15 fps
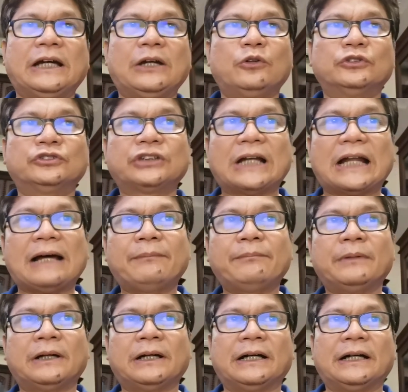ยาโลสลาฟ
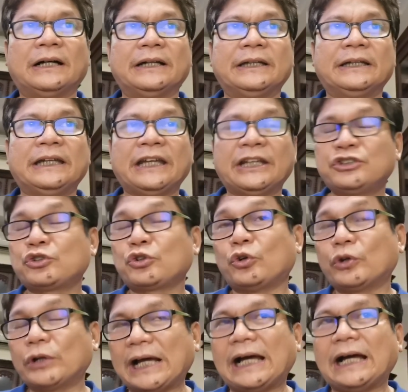นีเอชโก
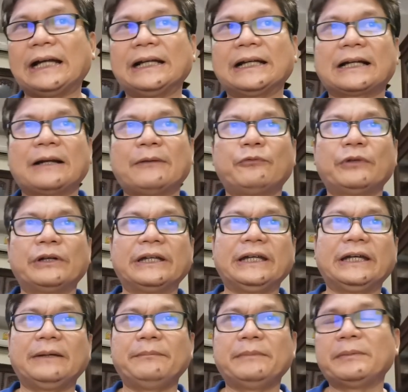ด้านะครับวัน
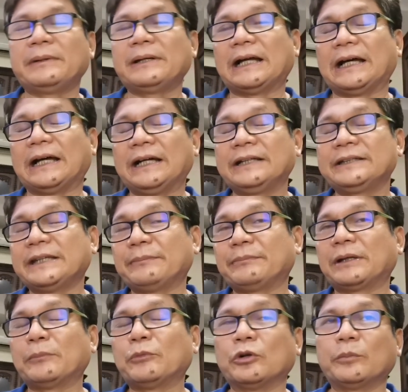นี้มีปัญหาเจ็บ
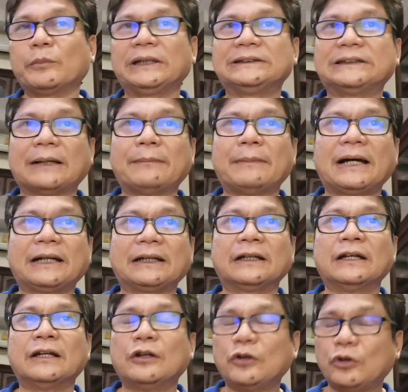ทั้งหมดไม่สามารถ
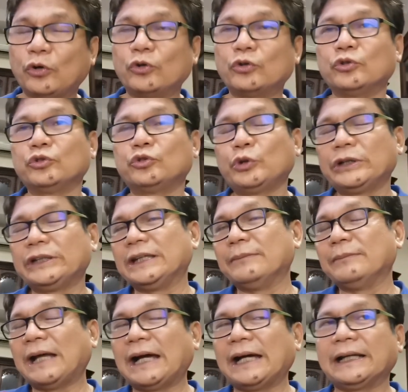ลงช่วยที
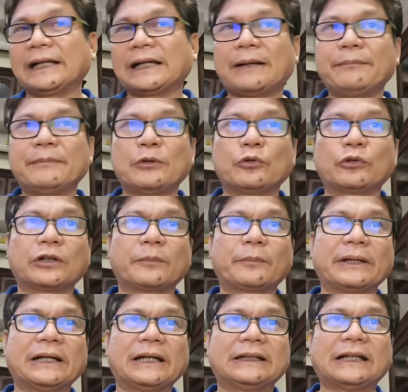มได้นะครับในลูกยัง
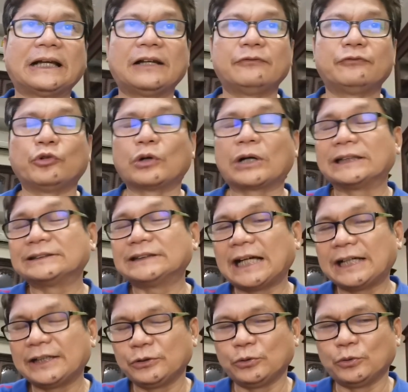เป็นนาธานโฟกา
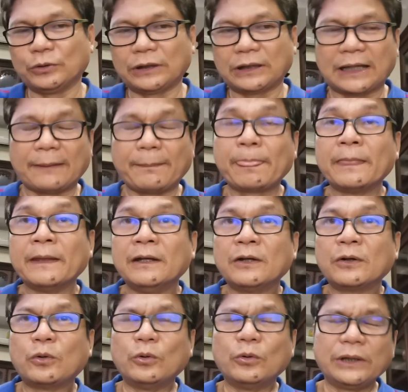ซ่าอยู่นะครับ
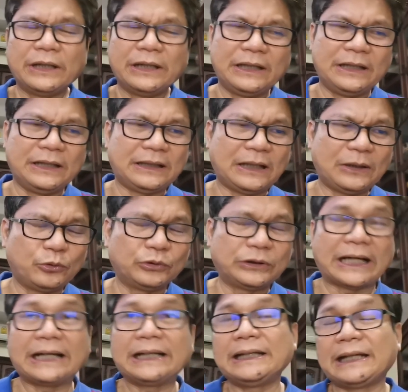คู่นี้ถ้าดู
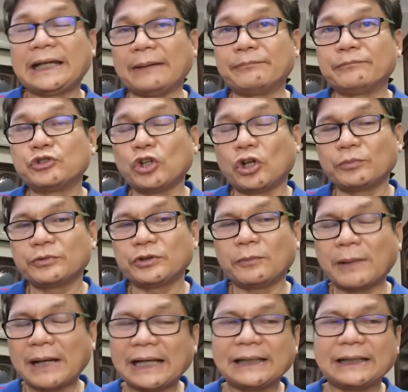จากแฮนดิแคป ชอบ
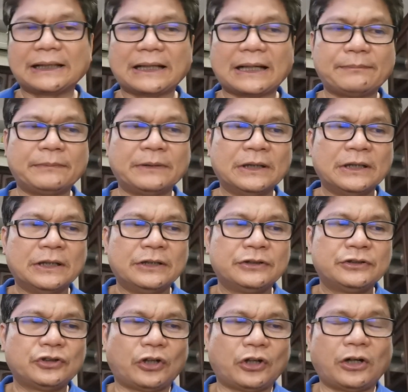เจ้าบ้านนะครับ
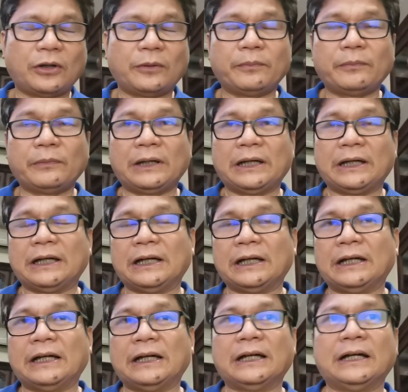ชอบ
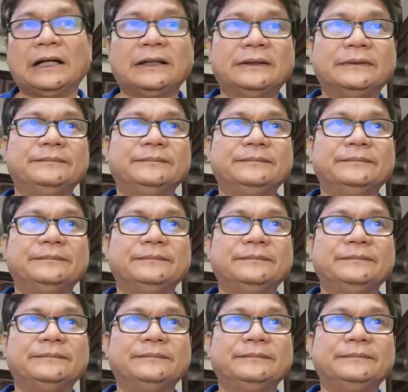อ่า